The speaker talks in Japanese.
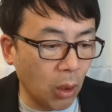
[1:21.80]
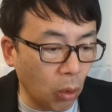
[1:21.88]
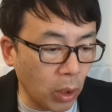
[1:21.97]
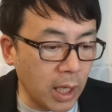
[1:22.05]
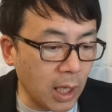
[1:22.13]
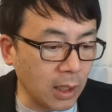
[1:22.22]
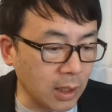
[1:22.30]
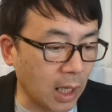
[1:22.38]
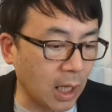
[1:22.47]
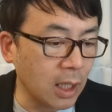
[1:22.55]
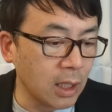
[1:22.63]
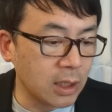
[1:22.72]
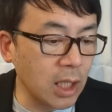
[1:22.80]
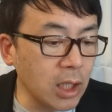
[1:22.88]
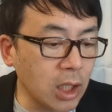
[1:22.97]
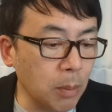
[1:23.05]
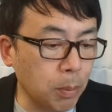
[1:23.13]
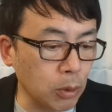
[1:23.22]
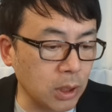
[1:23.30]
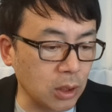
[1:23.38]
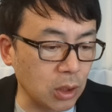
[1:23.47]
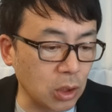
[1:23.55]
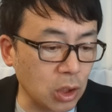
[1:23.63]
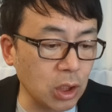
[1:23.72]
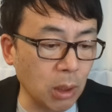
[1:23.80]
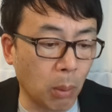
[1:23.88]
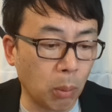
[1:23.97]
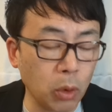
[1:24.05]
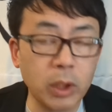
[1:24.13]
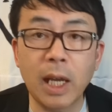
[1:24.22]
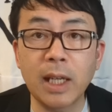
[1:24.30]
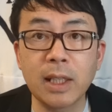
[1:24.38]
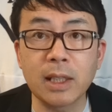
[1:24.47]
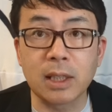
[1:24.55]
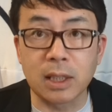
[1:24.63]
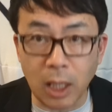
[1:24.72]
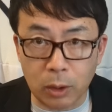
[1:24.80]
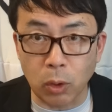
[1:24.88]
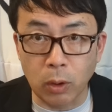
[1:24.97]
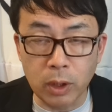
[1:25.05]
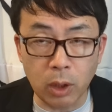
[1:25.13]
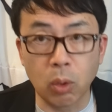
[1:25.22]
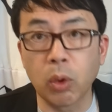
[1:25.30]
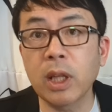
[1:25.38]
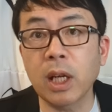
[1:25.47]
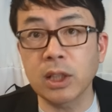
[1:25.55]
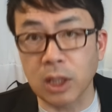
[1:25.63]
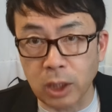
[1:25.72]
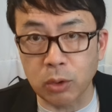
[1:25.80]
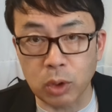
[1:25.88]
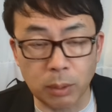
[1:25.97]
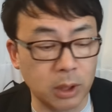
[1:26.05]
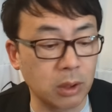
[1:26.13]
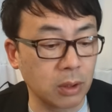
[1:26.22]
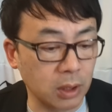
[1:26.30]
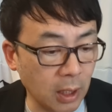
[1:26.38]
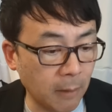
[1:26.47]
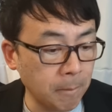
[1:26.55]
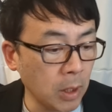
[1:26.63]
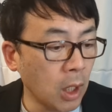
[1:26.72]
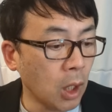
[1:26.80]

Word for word: を選んだ選定プロセスについても問題ですが、と。ね、これだけじゃないと、玉木さんですね。